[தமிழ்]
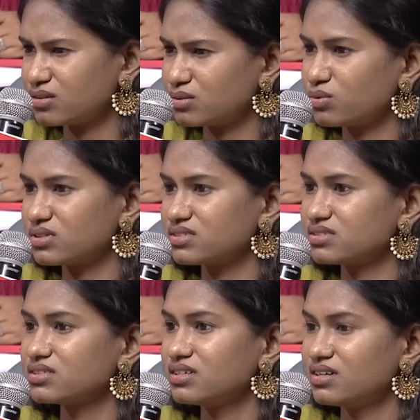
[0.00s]
அந்த ஒரு
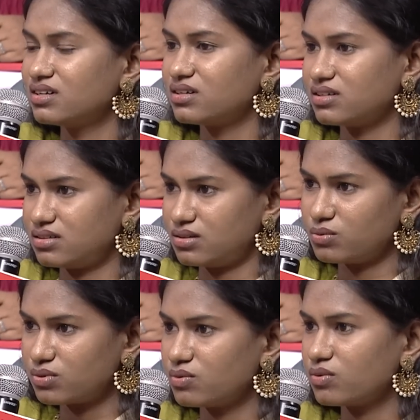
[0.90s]

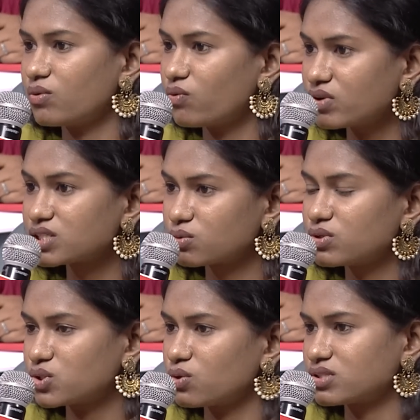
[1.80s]
ஒரு
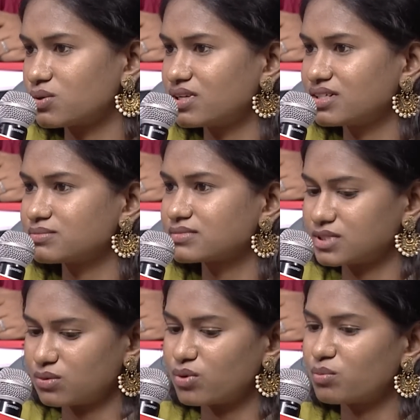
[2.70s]
ஒவ்வொருத்தவங்களும் சொல்ல சொல்ல
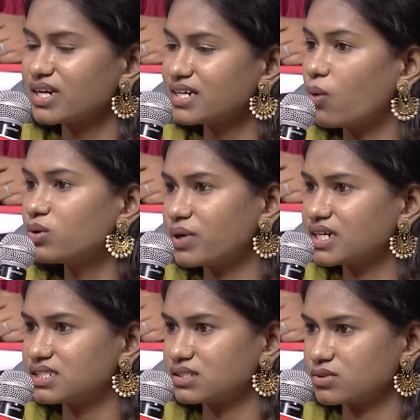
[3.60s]
ஒரு மாதிரி டவுன்
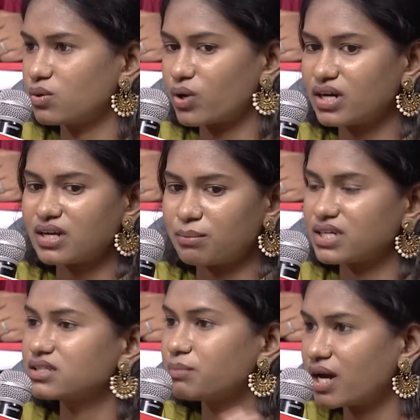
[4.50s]
பண்ணிடுச்சு ஓகே நம்மளை
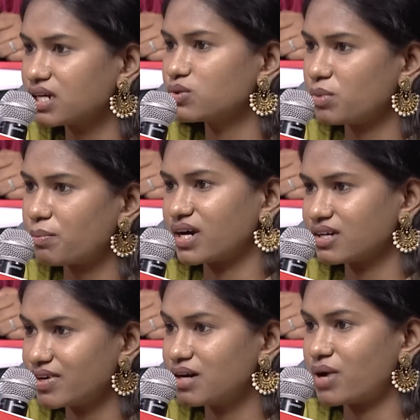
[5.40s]
இதுக்கு மேலே எதுவுமே பண்ண
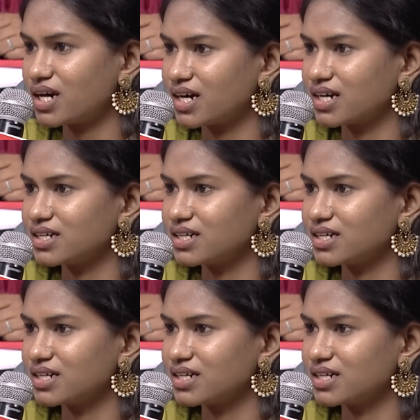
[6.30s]
விட மாட்டாங்க